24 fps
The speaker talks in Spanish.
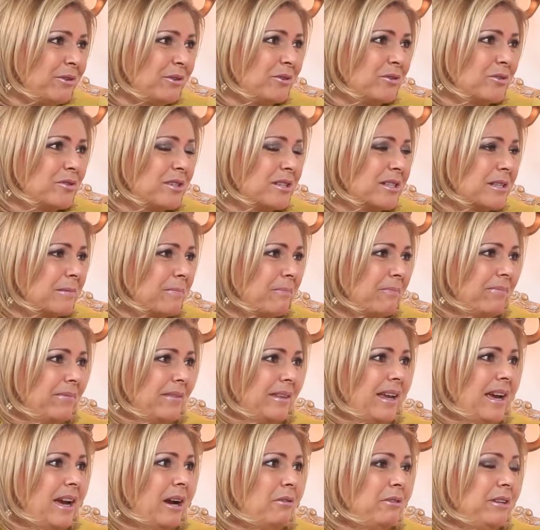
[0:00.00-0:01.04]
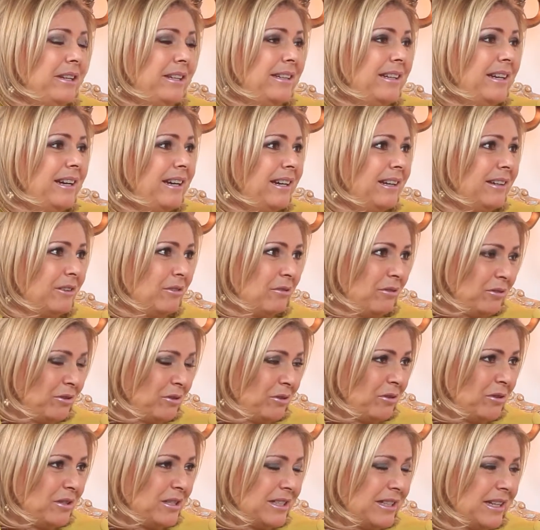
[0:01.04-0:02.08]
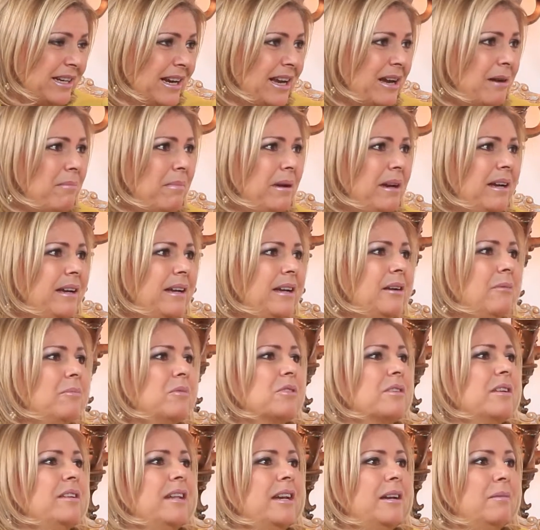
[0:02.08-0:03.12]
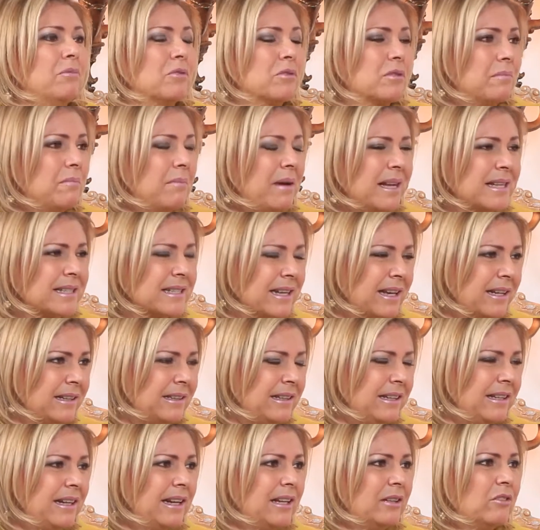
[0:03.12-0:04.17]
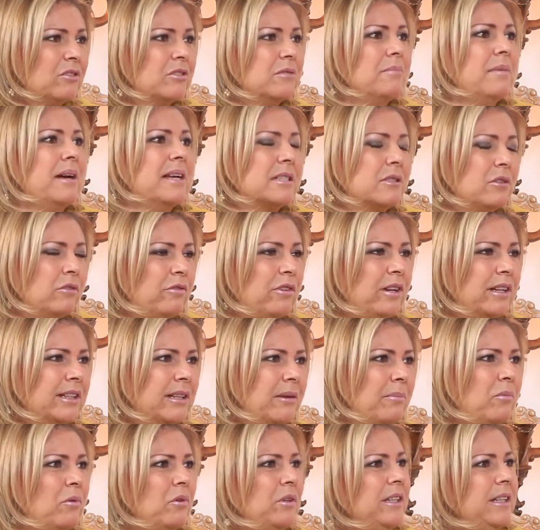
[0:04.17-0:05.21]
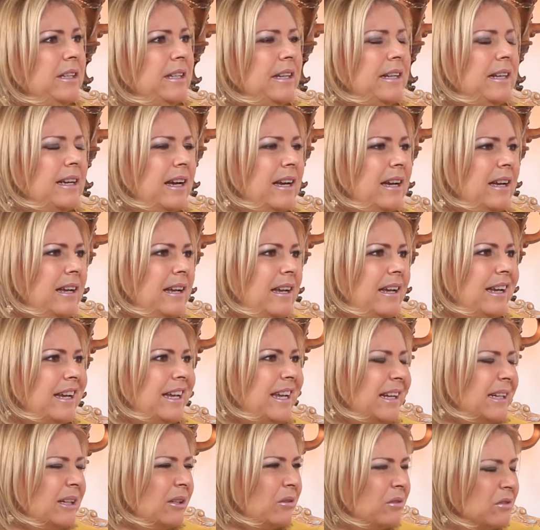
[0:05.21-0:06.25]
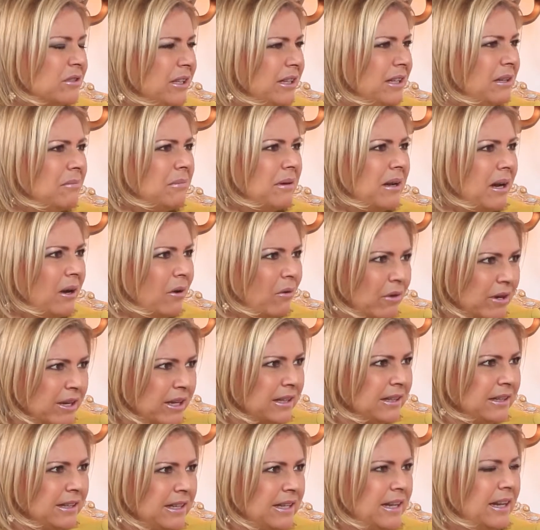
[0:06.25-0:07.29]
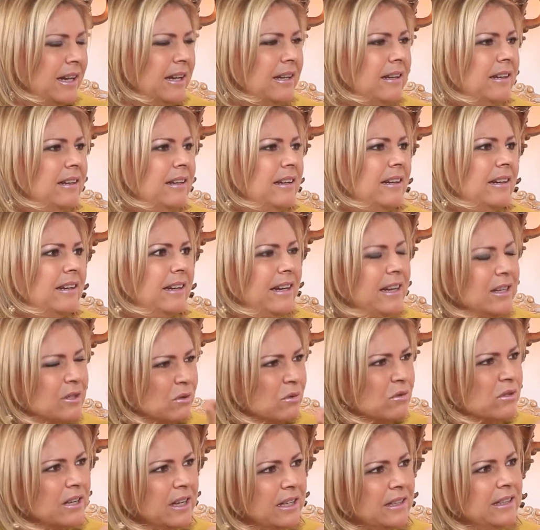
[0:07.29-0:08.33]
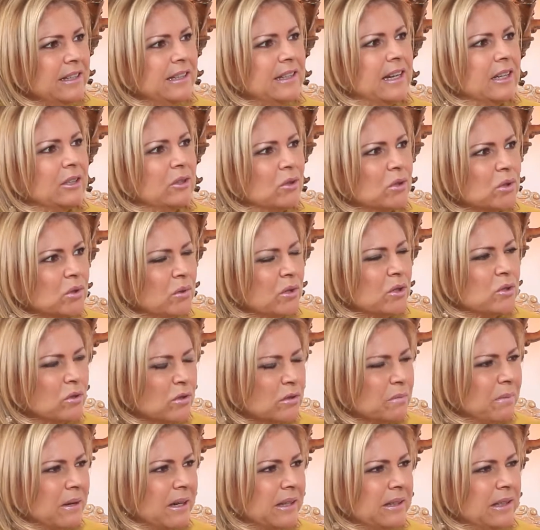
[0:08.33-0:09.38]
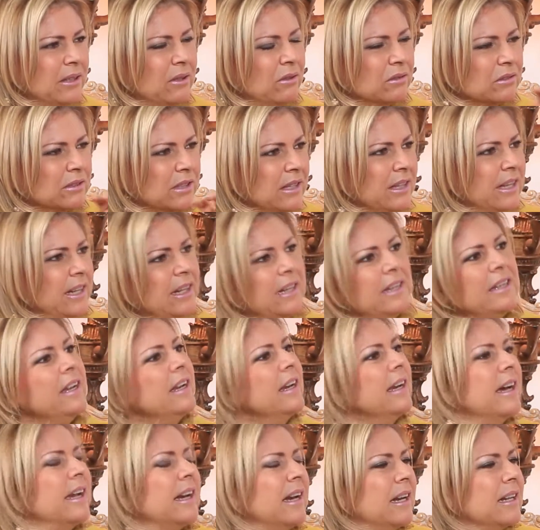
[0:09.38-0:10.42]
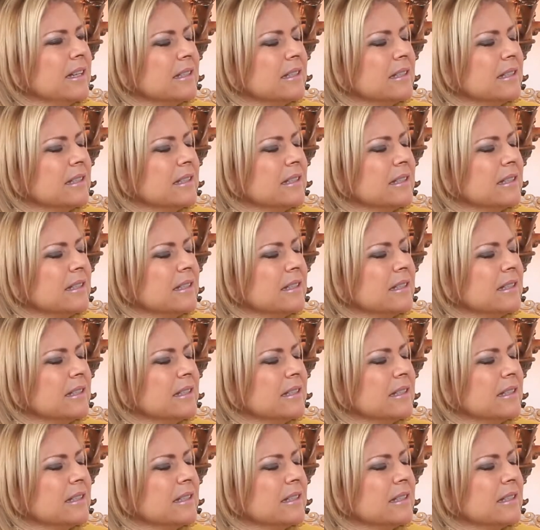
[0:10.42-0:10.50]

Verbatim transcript: Entonces, ahorita con toda esta gama tendremos más candidatos, más oferta política. ¿Qué retos tienen hoy en día esos candidatos o esos partidos que quieren llegar a